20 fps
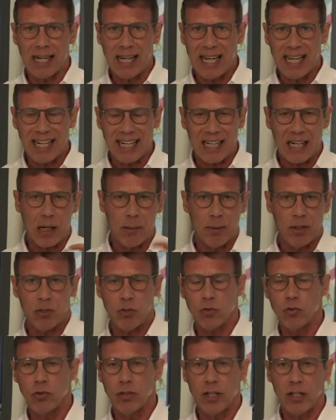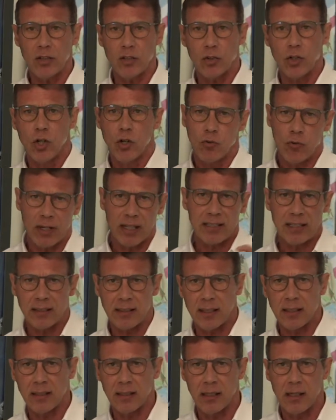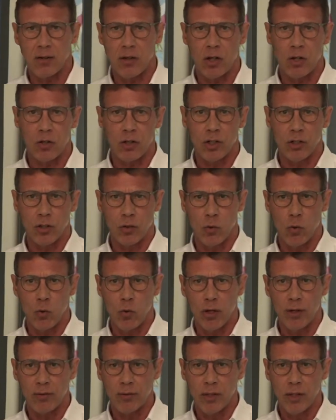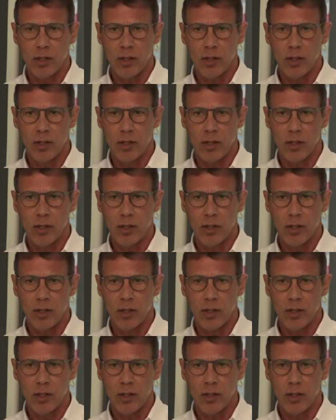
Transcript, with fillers: calles reclamando sus derechos, fue la Central de Trabajadores de Cuba.